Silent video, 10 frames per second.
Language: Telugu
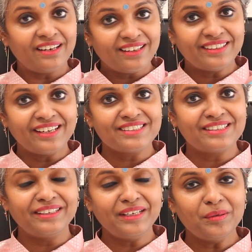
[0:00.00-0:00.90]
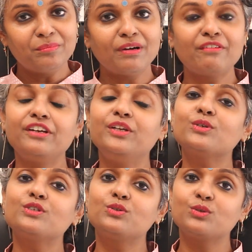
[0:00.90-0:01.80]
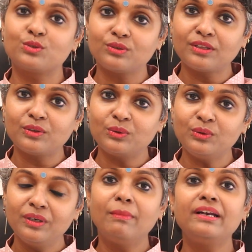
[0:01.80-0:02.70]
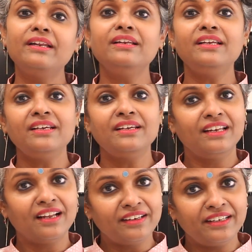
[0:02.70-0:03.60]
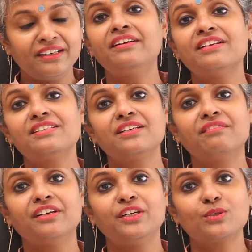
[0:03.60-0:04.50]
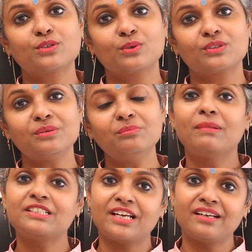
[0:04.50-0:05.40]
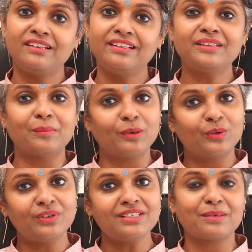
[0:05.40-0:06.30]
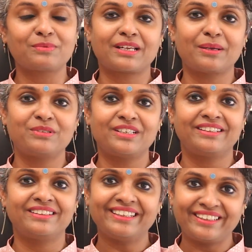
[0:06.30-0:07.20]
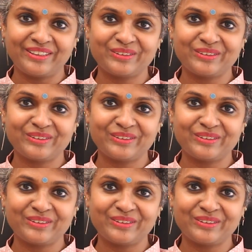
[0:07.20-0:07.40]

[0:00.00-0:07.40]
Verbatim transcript: చాలా థ్యాంక్స్ అండి మా వీడియోస్ చూస్తున్నందుకు మరిన్ని ఇలాంటి ఇంట్రెస్టింగ్ వీడియోస్ కోసం మా ఛానల్ని తప్పకుండా సబ్స్క్రైబ్ చేయండి థ్యాంక్